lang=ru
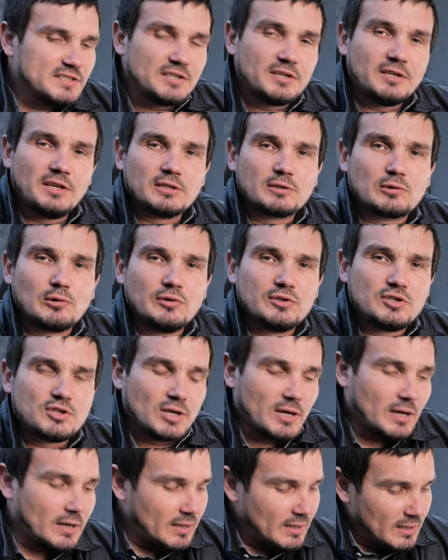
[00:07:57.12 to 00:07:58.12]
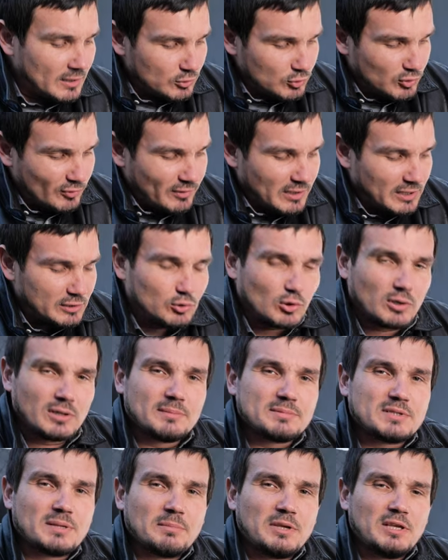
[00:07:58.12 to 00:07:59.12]
секрет ключа, то в
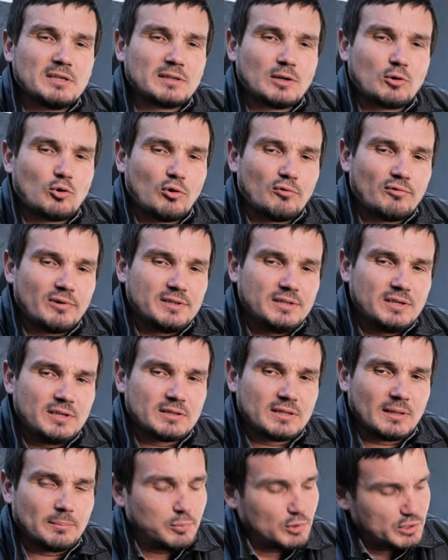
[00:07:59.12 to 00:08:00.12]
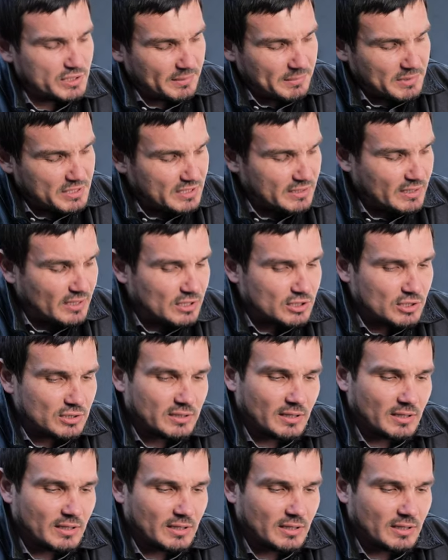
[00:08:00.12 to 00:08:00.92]
электронном замке такого нет. Допустим, если даже